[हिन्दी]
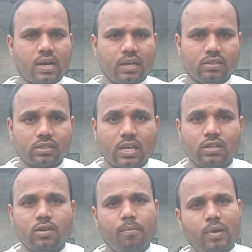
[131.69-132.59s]
खा सकते हैं इस
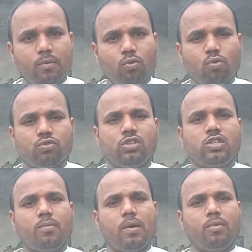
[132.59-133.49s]
कंपनी में दोनों
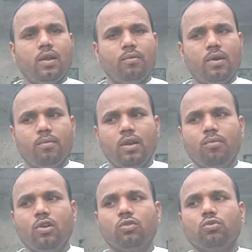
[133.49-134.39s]
सिस्टम अवेलेबल
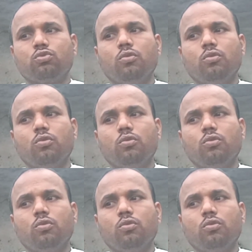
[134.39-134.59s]
है दोस्तों